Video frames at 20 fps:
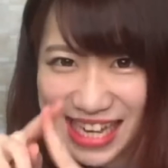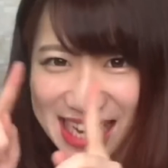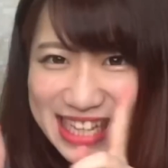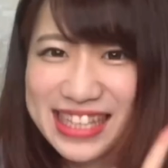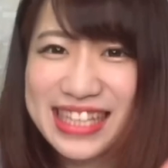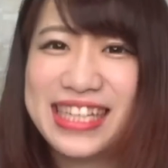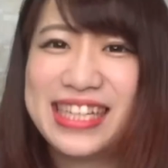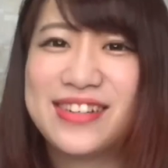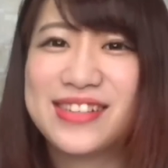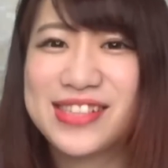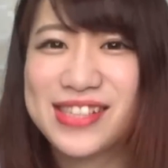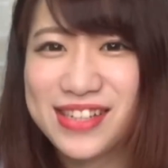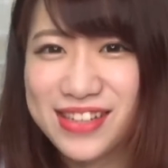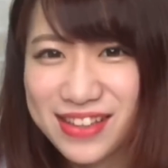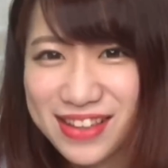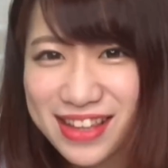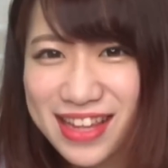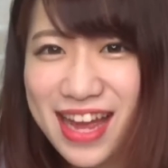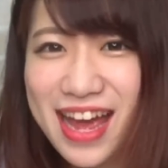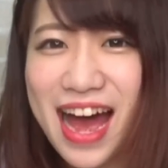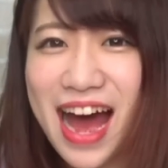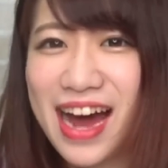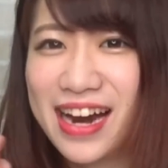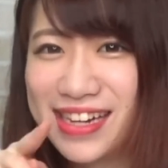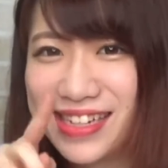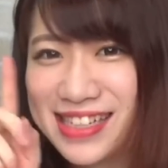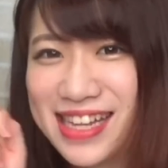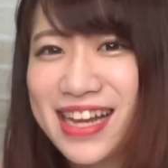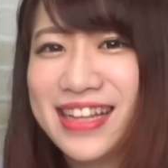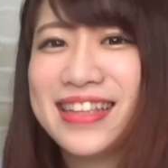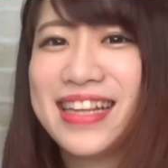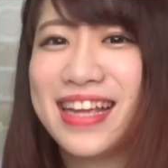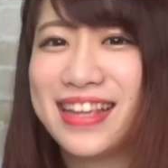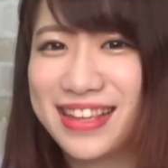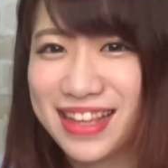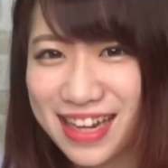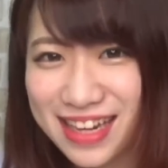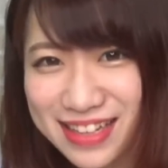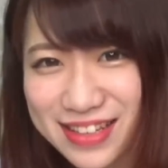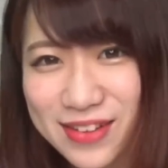キャンディーを作ってアリさん
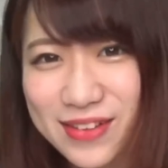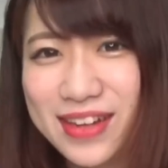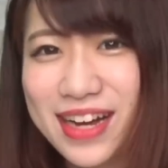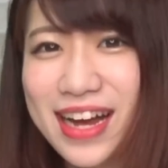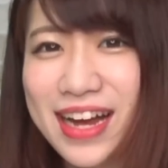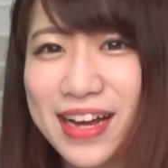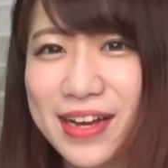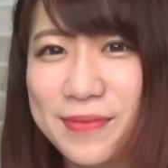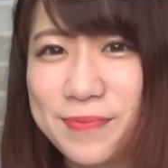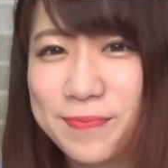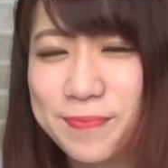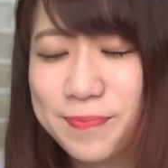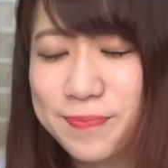だったりとか